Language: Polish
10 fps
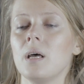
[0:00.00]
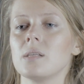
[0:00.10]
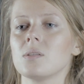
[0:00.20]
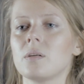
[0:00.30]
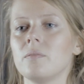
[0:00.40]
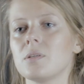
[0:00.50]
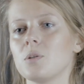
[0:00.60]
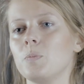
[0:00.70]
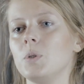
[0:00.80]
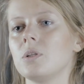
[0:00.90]
Enzo
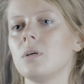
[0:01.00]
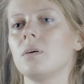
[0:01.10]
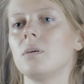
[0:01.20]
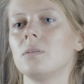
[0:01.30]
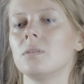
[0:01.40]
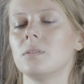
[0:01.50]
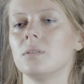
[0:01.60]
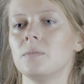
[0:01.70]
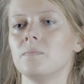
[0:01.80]
Traverso pisze o